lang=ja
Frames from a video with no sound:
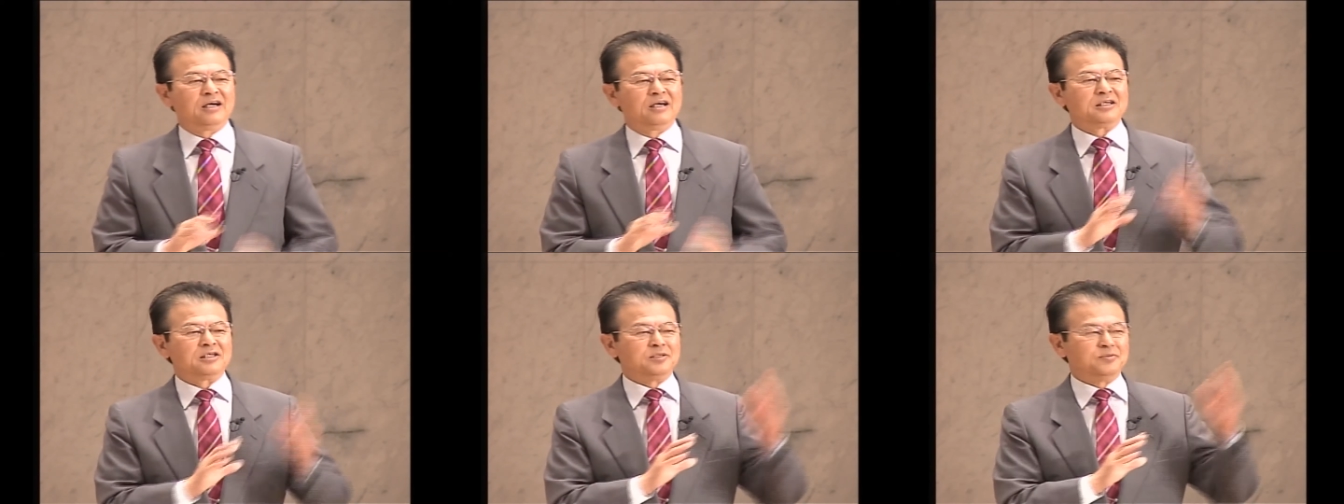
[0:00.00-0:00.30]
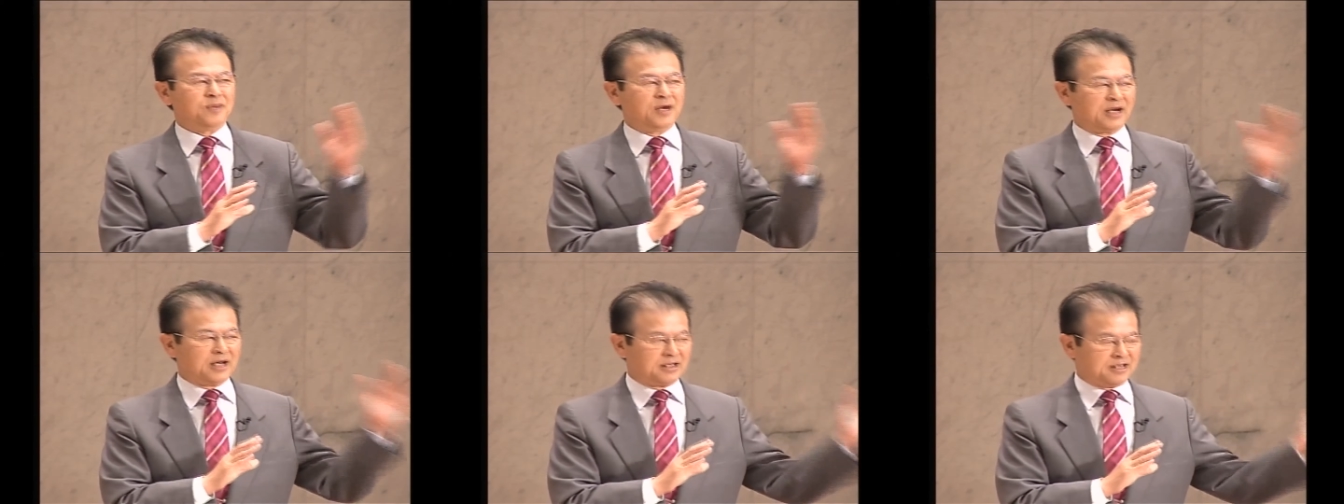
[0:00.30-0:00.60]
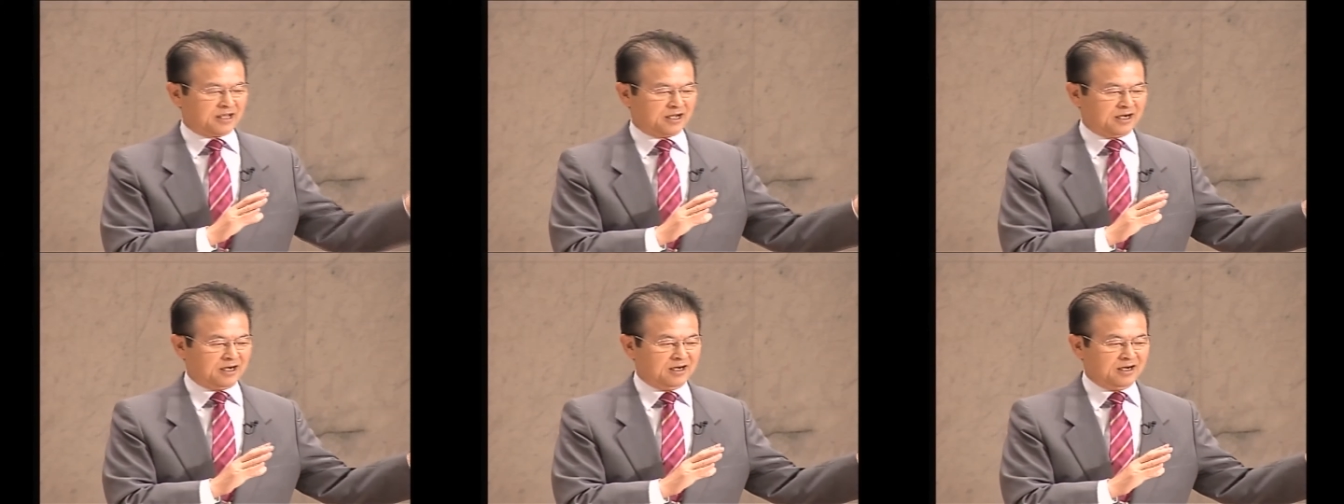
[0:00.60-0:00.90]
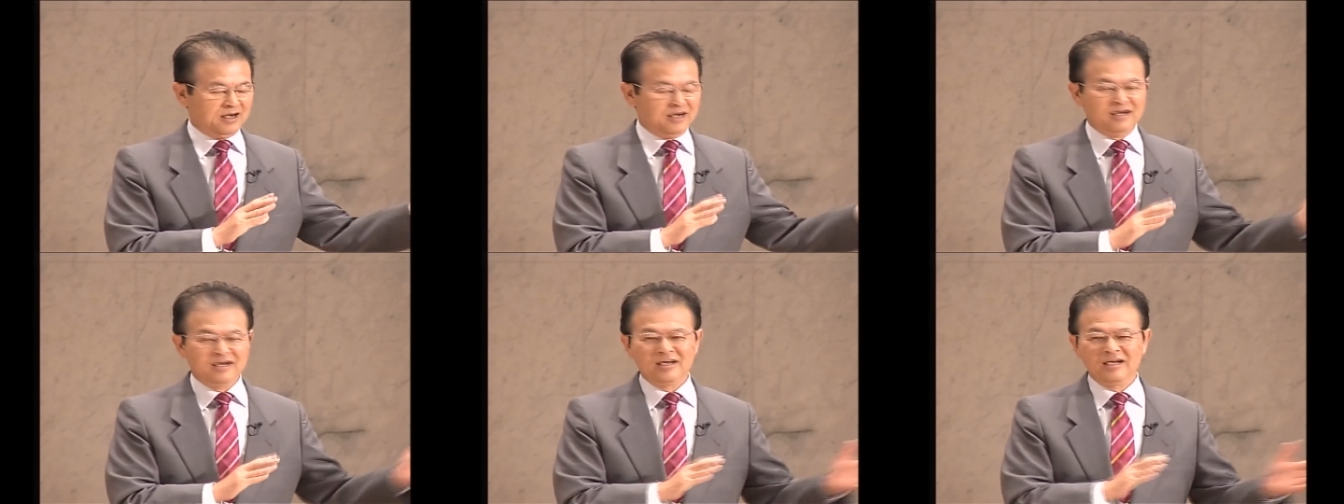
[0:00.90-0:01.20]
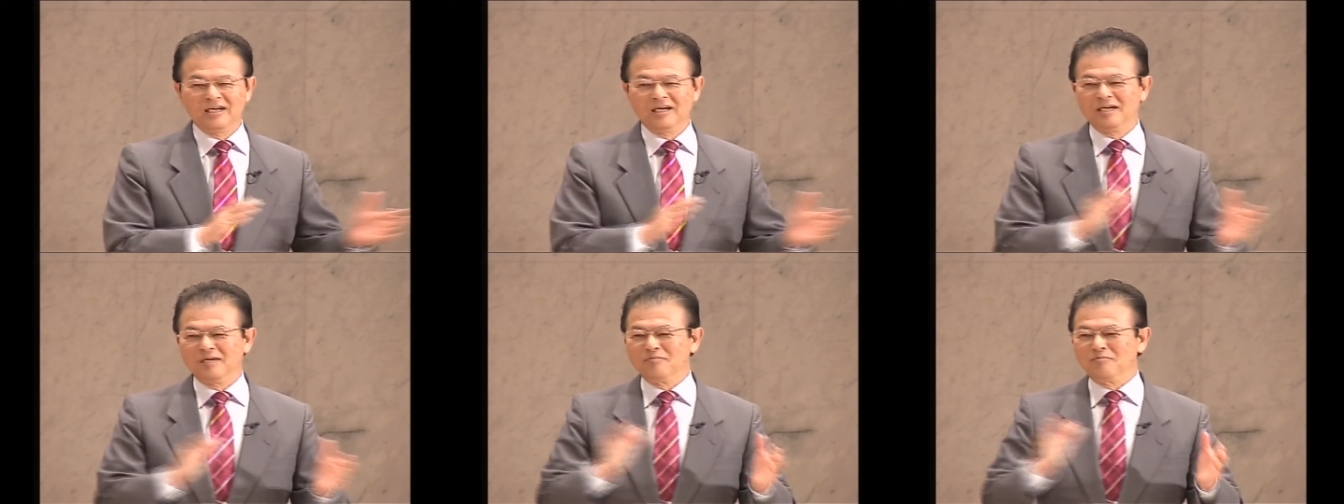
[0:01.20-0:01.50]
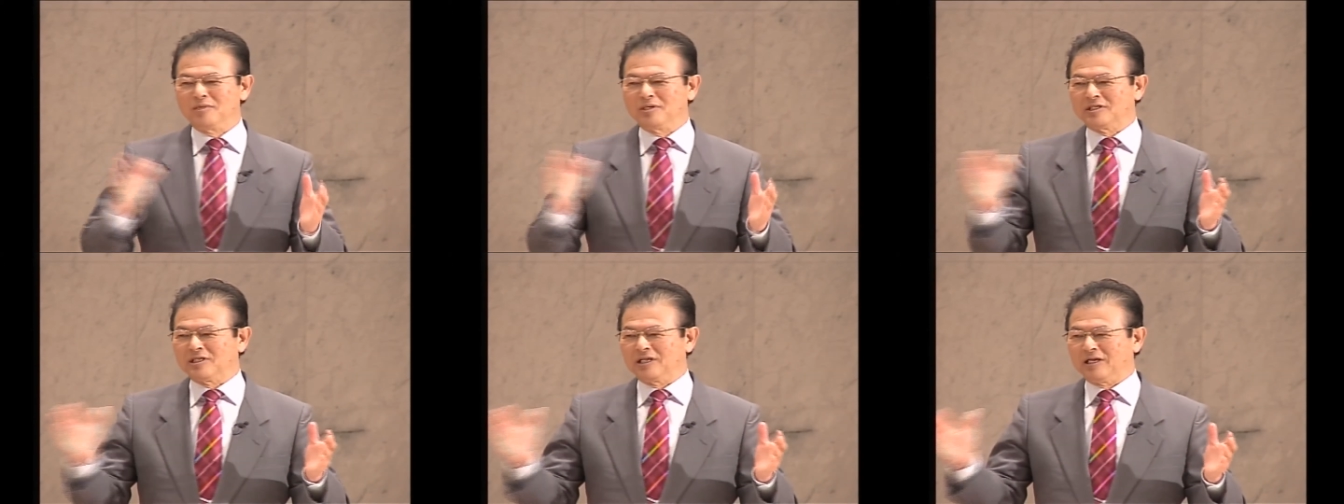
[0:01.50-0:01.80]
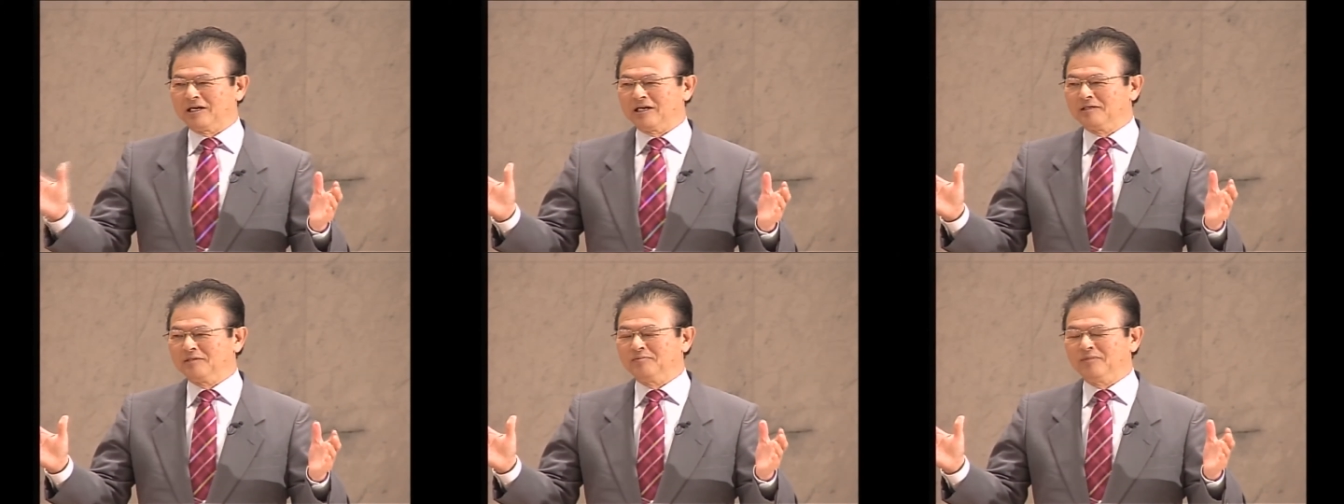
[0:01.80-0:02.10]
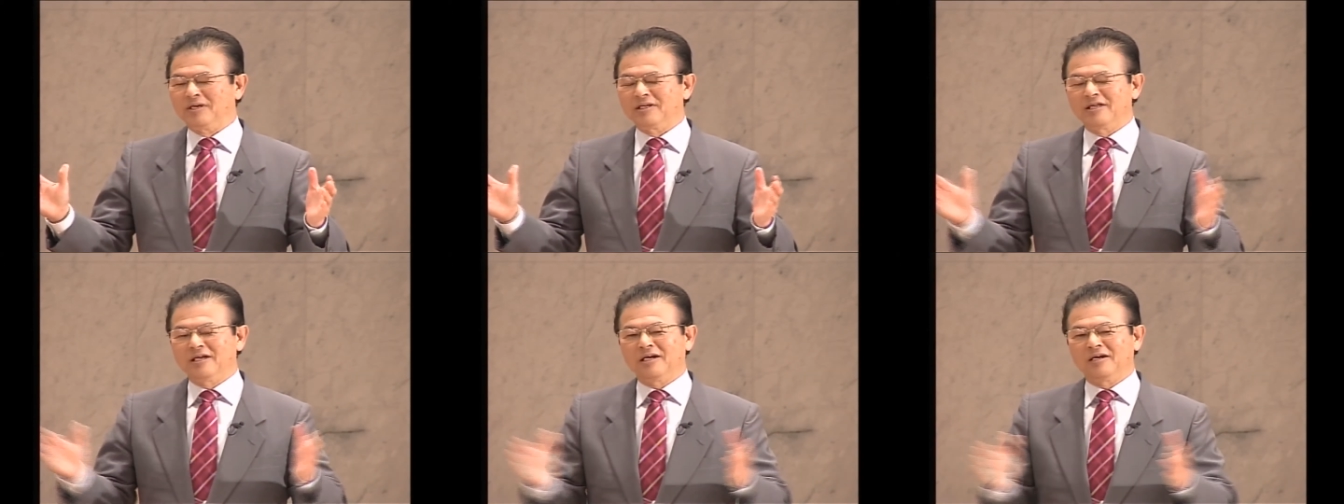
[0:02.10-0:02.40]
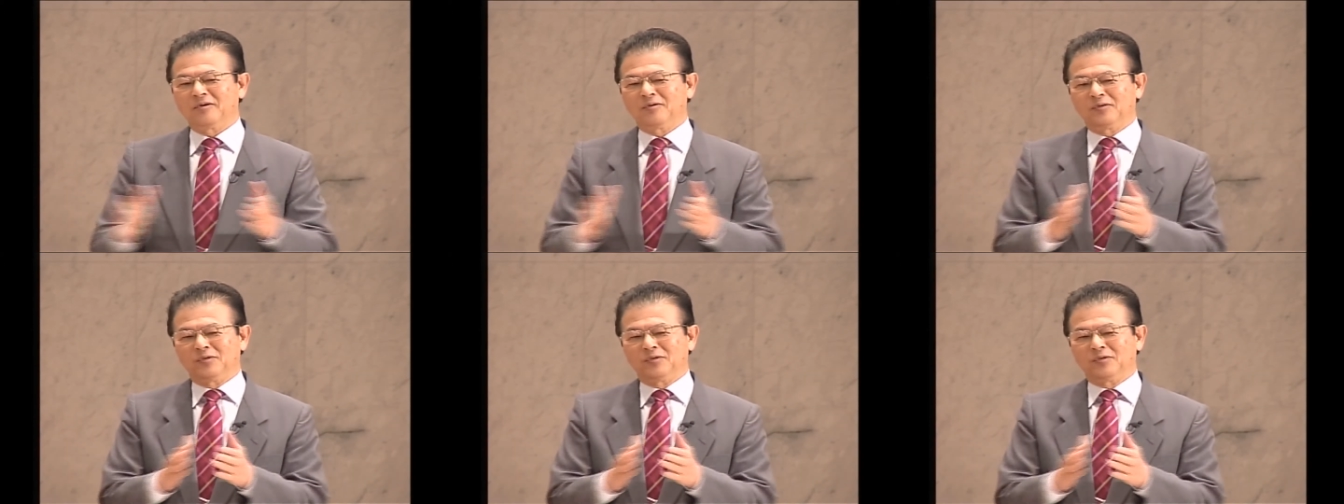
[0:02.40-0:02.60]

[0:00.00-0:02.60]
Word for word: 生まれてから召されるまで